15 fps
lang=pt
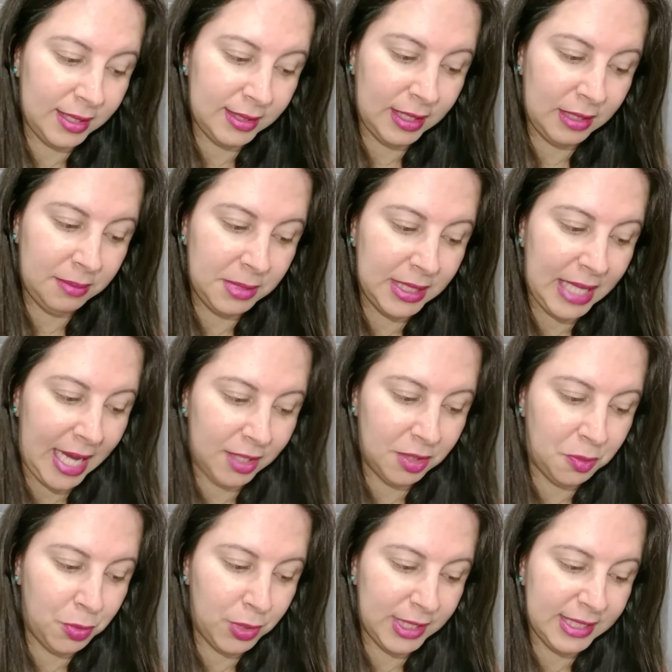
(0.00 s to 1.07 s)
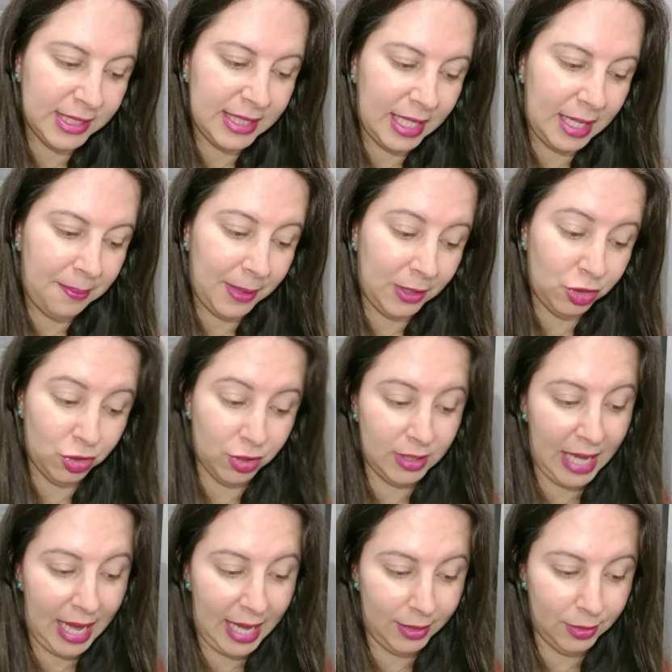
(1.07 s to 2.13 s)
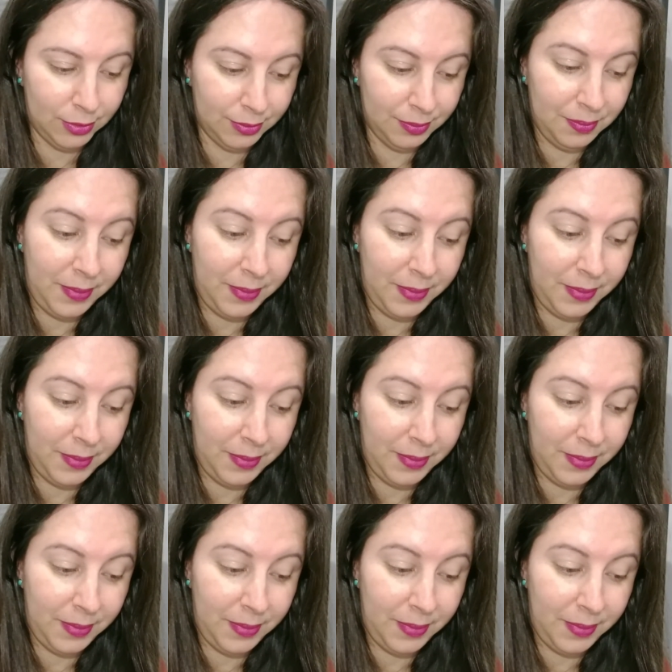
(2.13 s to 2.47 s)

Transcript: determinado por estar apaixonado.